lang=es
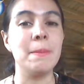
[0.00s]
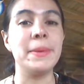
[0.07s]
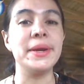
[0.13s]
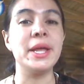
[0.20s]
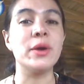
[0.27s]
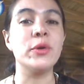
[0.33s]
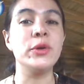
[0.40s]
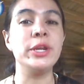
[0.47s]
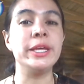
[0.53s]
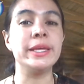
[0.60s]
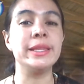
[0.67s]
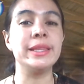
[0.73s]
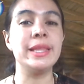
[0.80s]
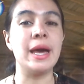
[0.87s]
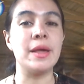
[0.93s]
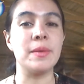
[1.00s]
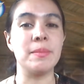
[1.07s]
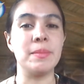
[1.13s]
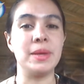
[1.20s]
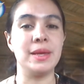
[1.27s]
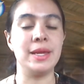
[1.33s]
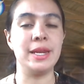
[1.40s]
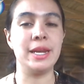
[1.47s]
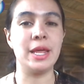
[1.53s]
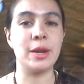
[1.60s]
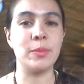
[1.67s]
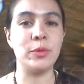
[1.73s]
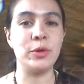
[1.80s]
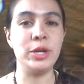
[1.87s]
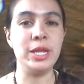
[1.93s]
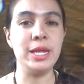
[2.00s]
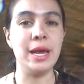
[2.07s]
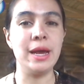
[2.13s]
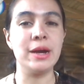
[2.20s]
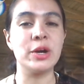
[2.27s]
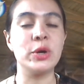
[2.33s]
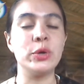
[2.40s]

para conectarme en armonía